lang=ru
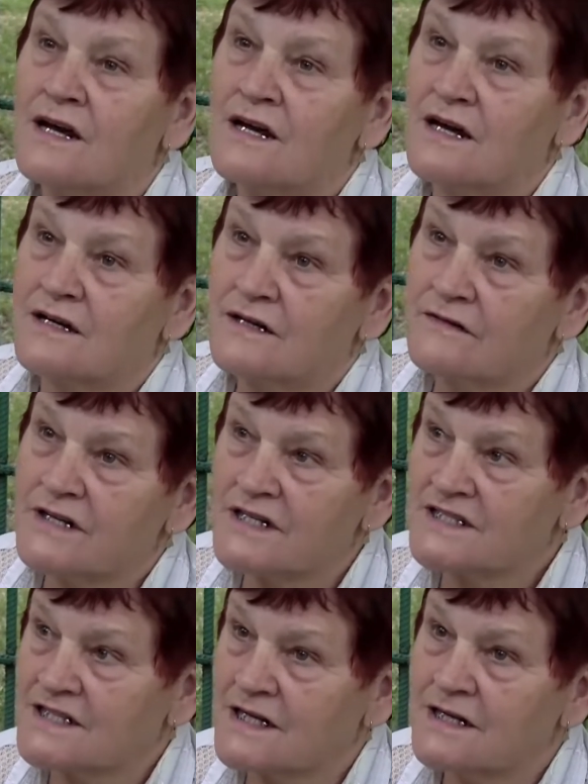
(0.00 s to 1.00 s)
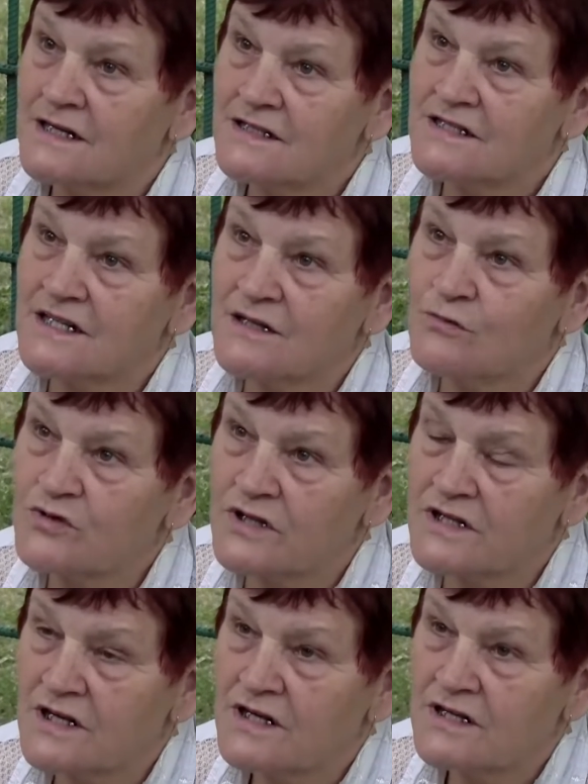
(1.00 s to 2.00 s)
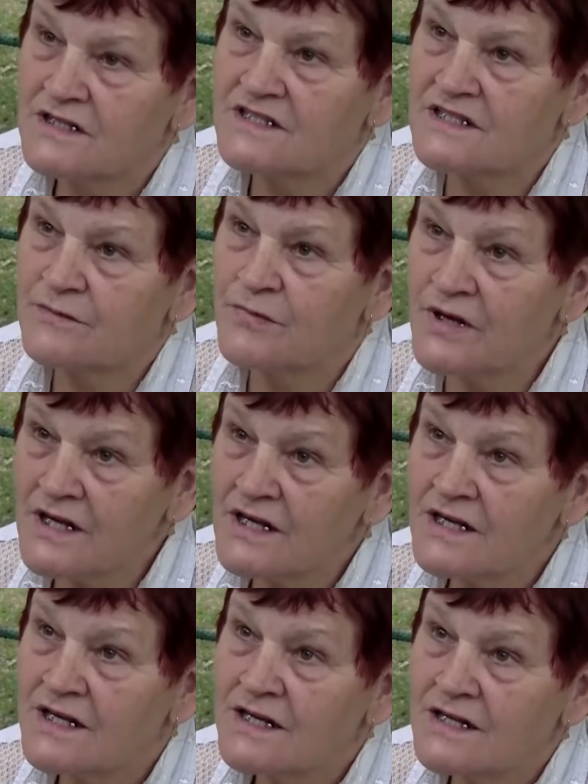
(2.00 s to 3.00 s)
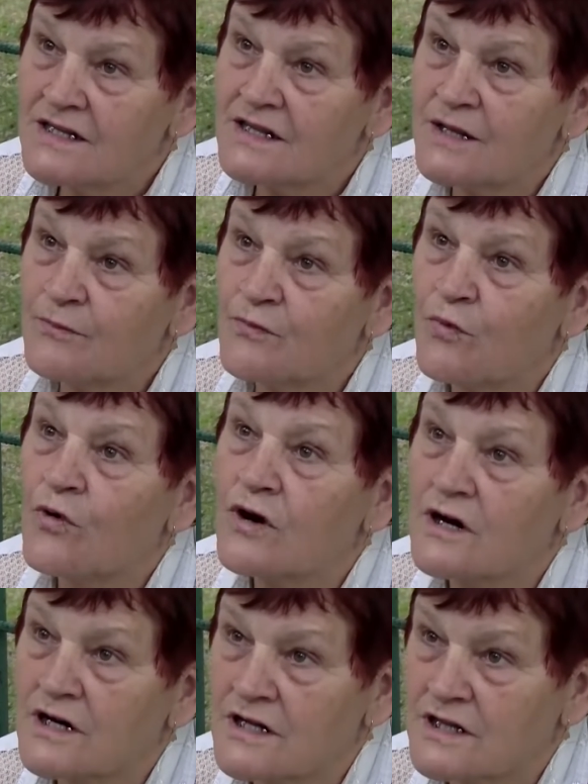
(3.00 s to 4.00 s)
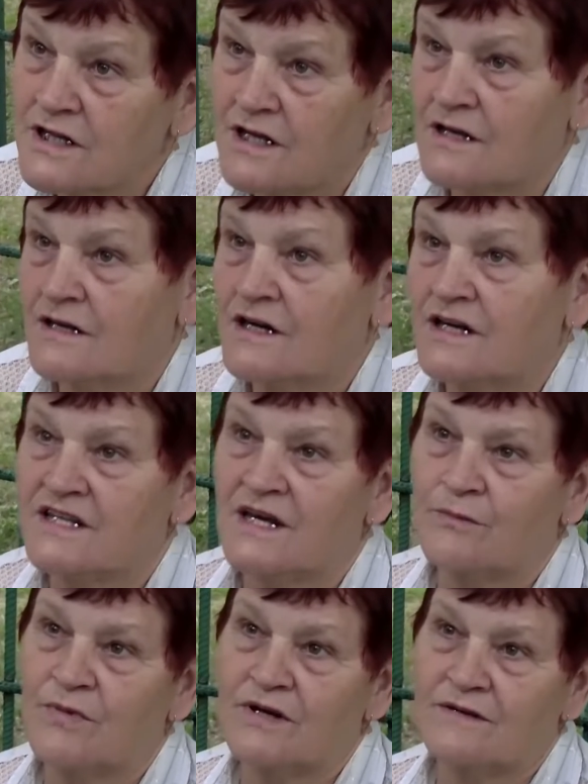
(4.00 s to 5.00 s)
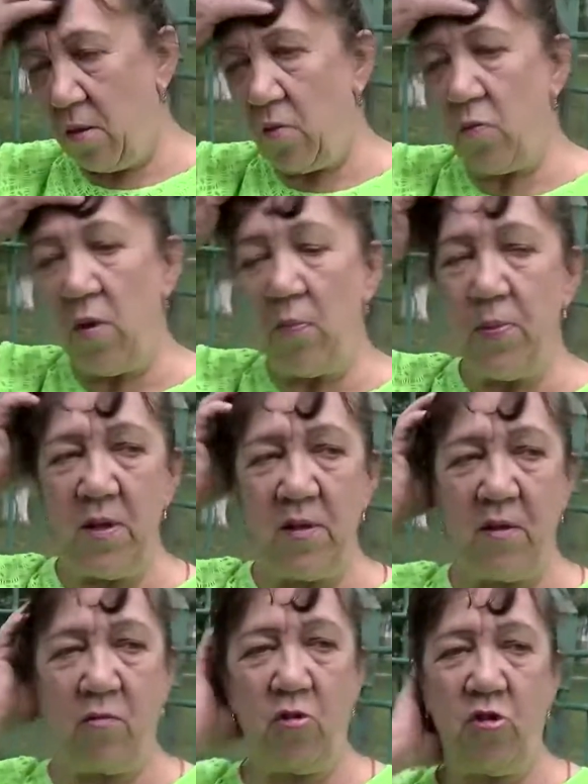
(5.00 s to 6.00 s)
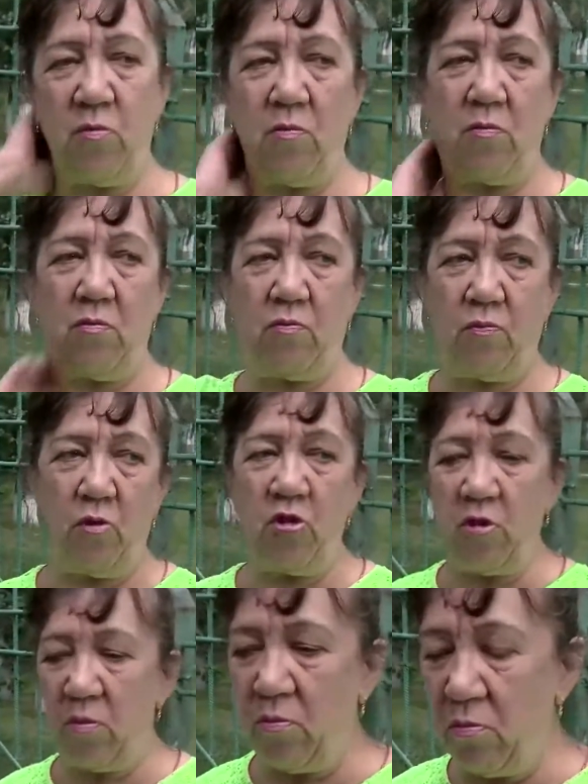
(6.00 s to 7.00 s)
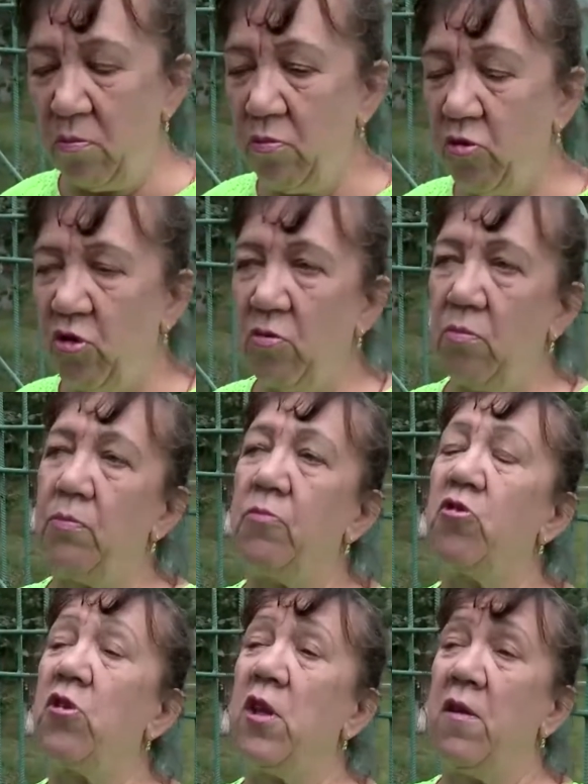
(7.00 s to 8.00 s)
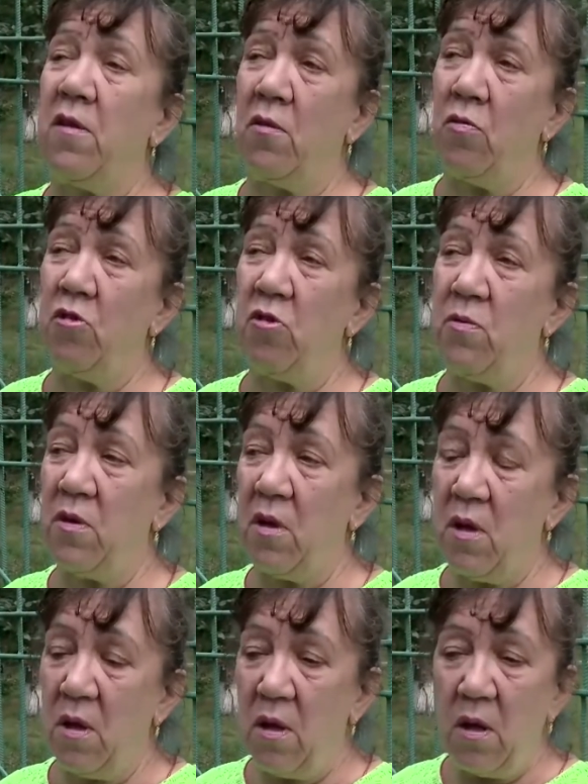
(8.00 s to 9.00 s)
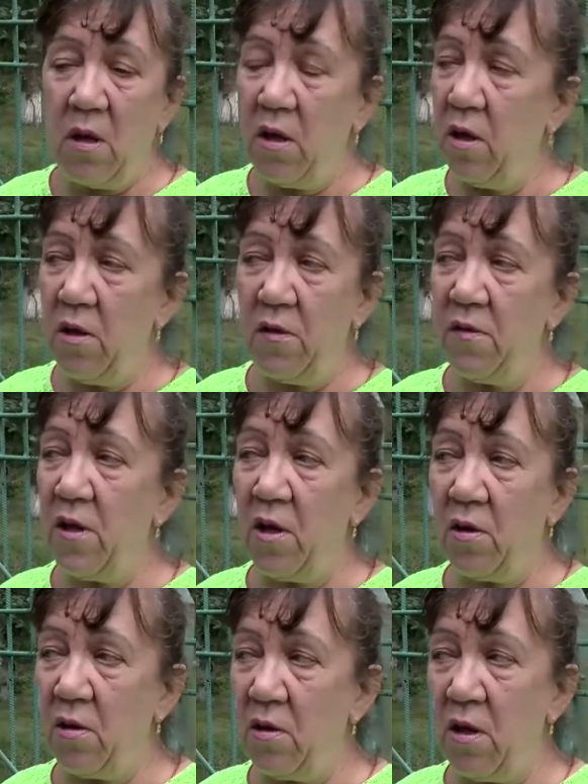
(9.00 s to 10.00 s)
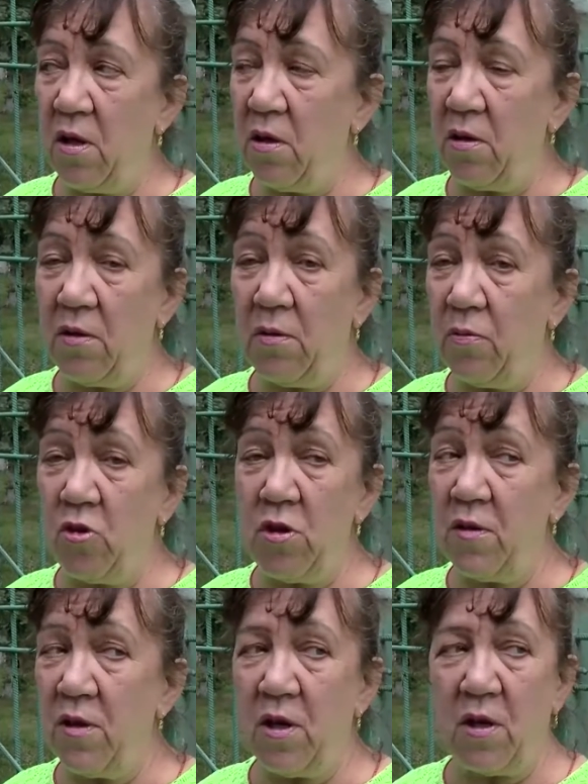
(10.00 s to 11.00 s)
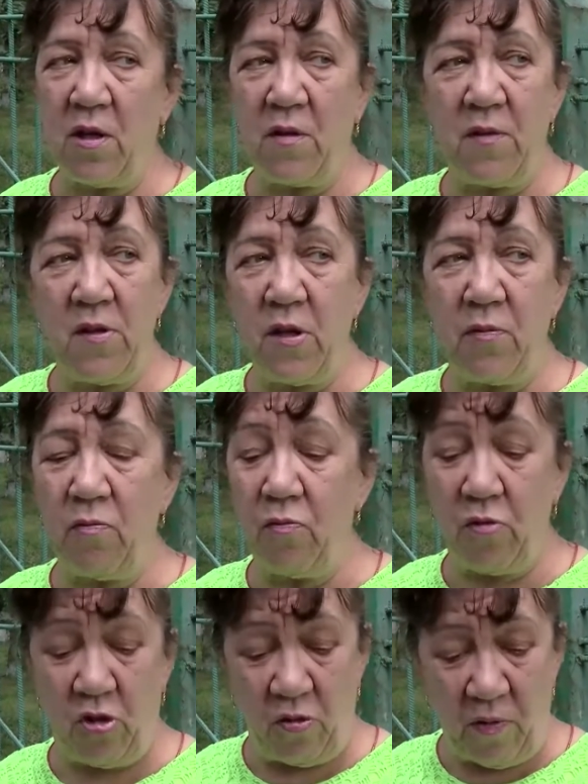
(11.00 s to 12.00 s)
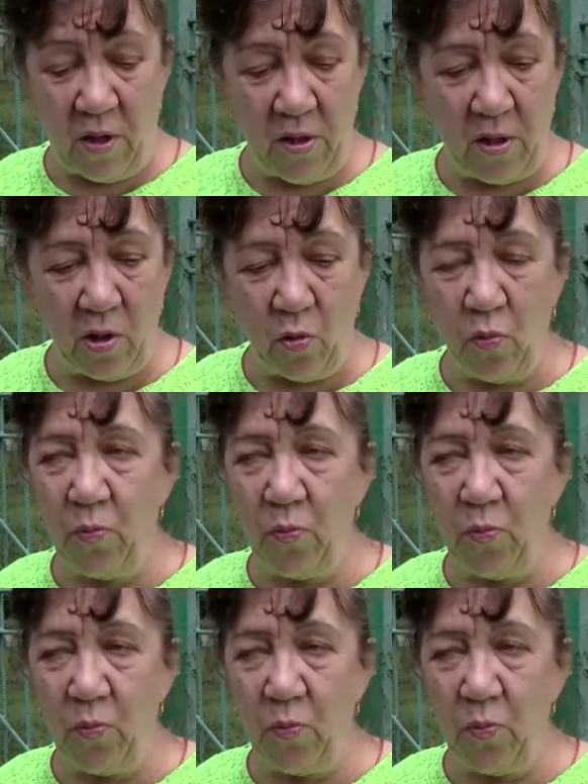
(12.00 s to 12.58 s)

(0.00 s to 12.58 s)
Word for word: как говорится, заработать себе на похороны хотя бы. У меня пенсия 8, 8 480. Я не знаю, когда, я вообще не знаю, как выживать на такой